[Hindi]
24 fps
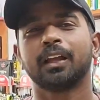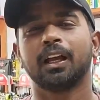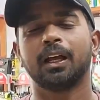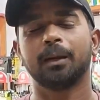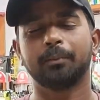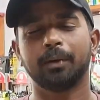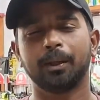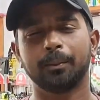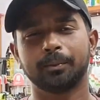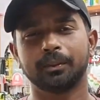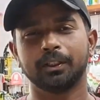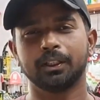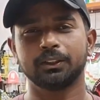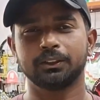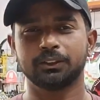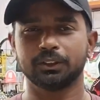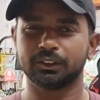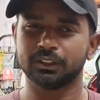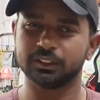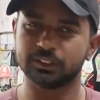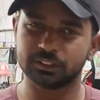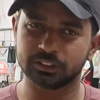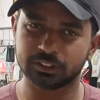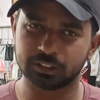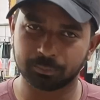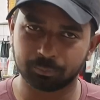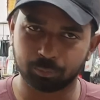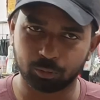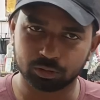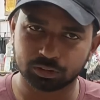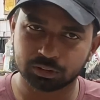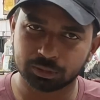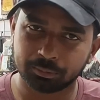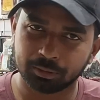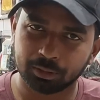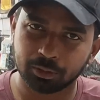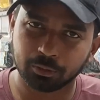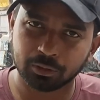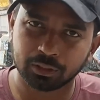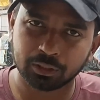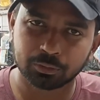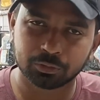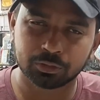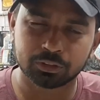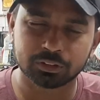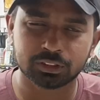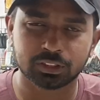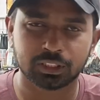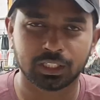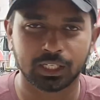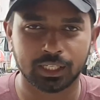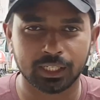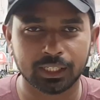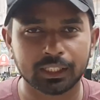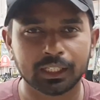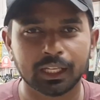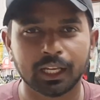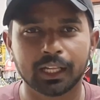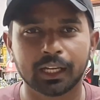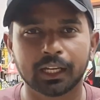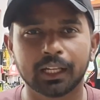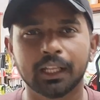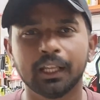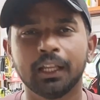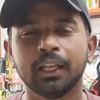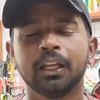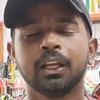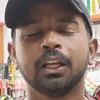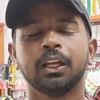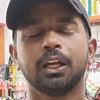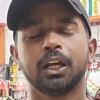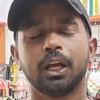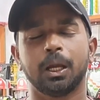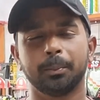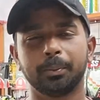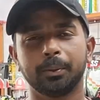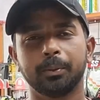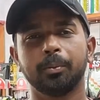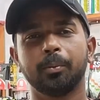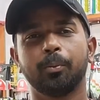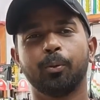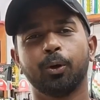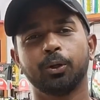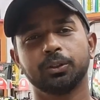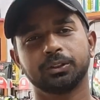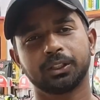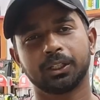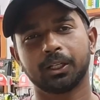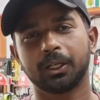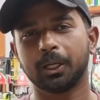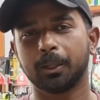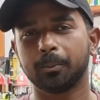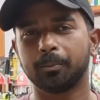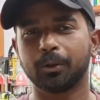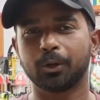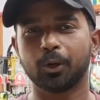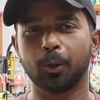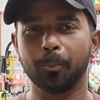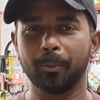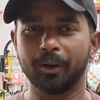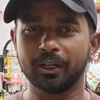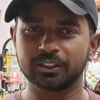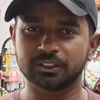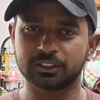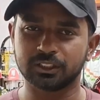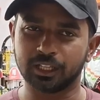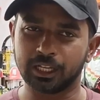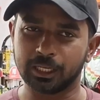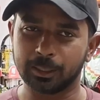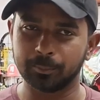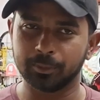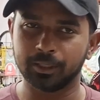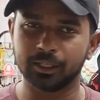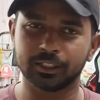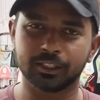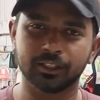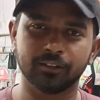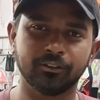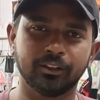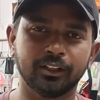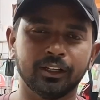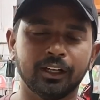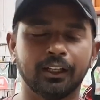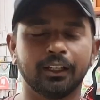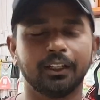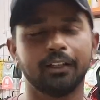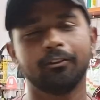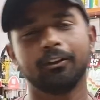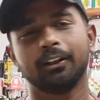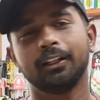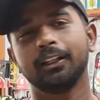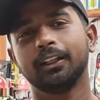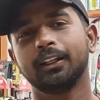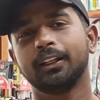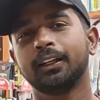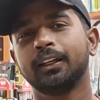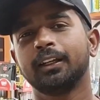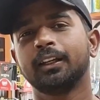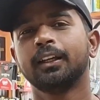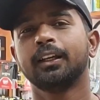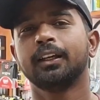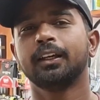हम आपके लिए जितनी चीज़ें पॉसिबल हो रही है उतनी चीज़ें लेके आ रहे हैं अभी भी बहुत सारे नंबर ऑफ बैट्स लाइन में लगे हुए हैं आने वाले हैं